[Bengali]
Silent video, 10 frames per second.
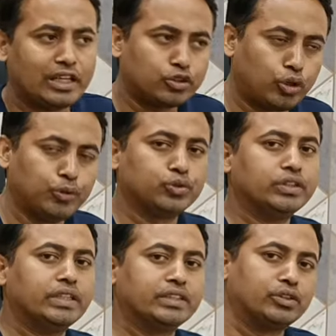তার
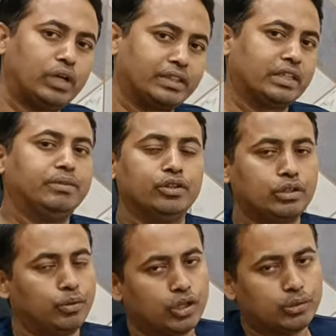সমস্ত ডিটেলস কিন্তু আজকের
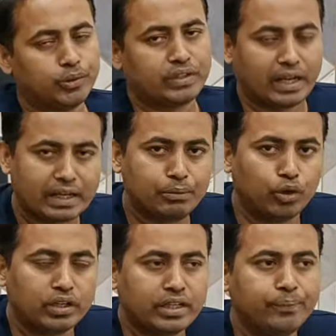ভিডিওতে বলে দেবো তার আগে
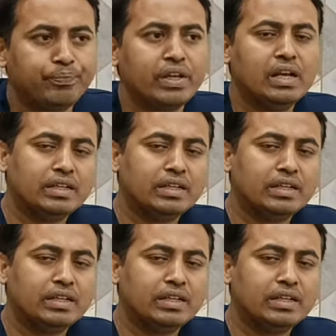বলে দিই